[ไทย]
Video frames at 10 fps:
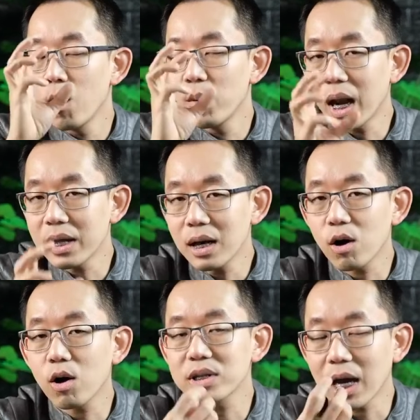เวลาที่เรา
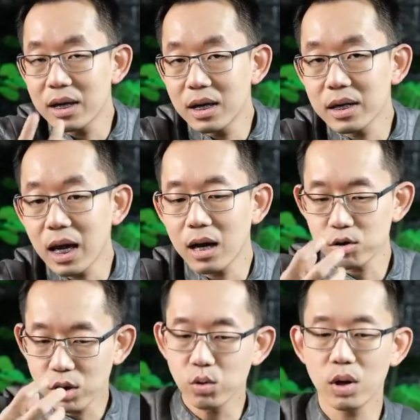เข้าใจเรื่องนี้เรา
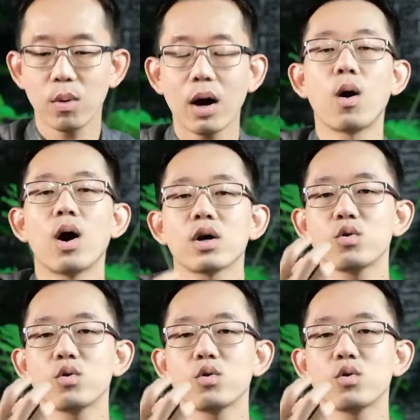จะรู้เลยว่าอ๋อ